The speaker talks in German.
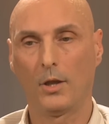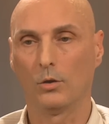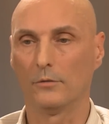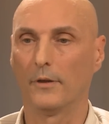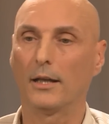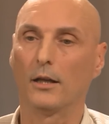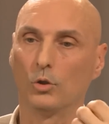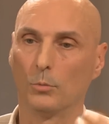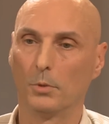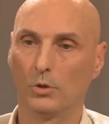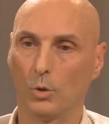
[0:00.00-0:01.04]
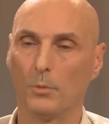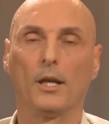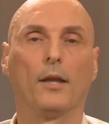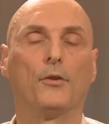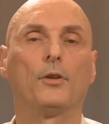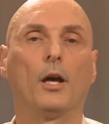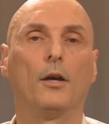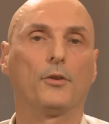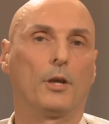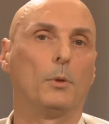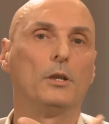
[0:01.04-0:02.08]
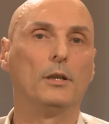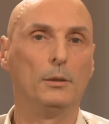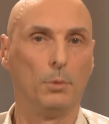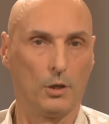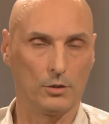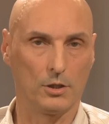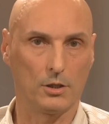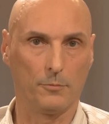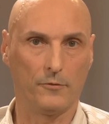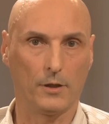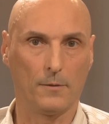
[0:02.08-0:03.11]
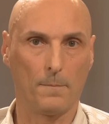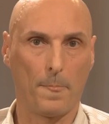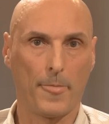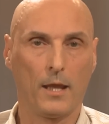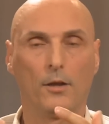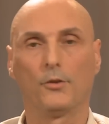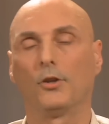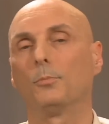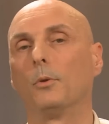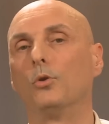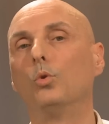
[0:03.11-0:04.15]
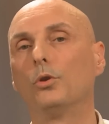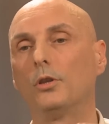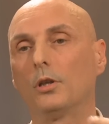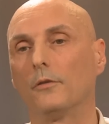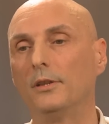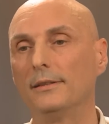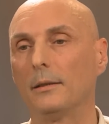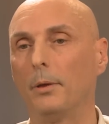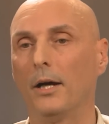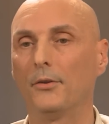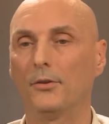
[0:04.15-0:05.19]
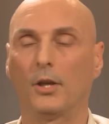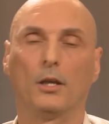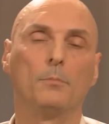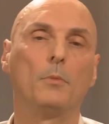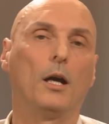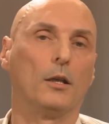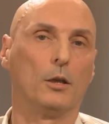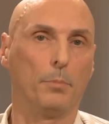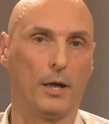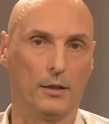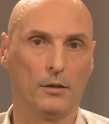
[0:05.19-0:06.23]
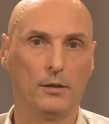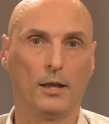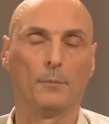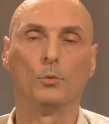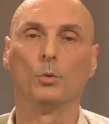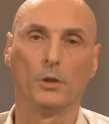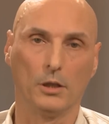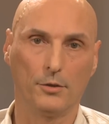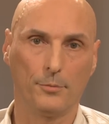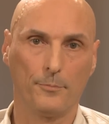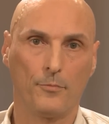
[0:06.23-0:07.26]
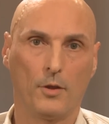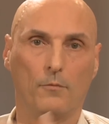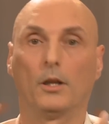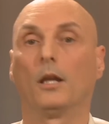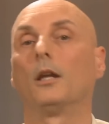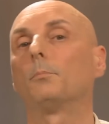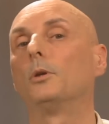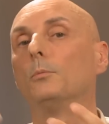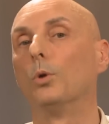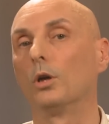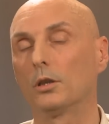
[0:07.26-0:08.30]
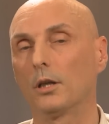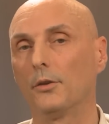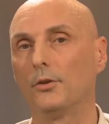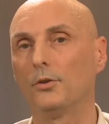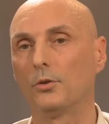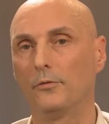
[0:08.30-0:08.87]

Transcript: Und wenn keine Dominanz da ist, kann man die Liebe auch nicht empfinden. Das heißt, man sucht sich auf dieser Basis dann immer einen Partner, der einem dominiert, weil dann hat man die Möglichkeit, sich zu